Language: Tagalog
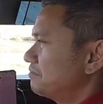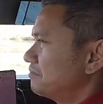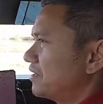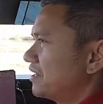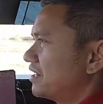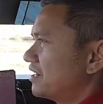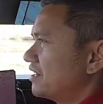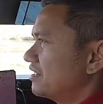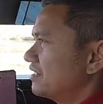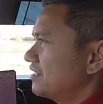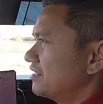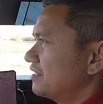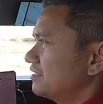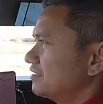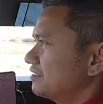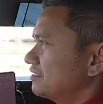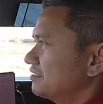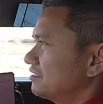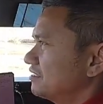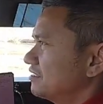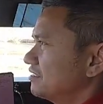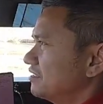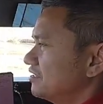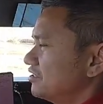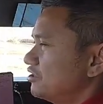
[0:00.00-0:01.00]
parang
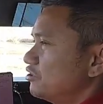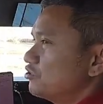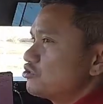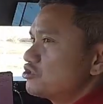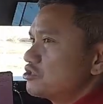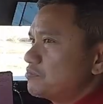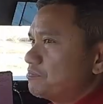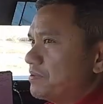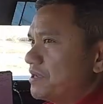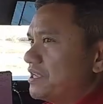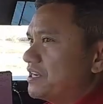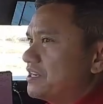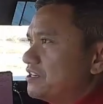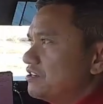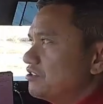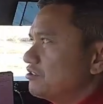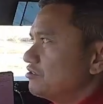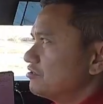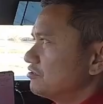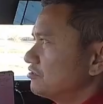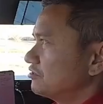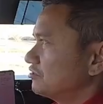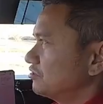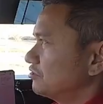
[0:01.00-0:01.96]
yung speed no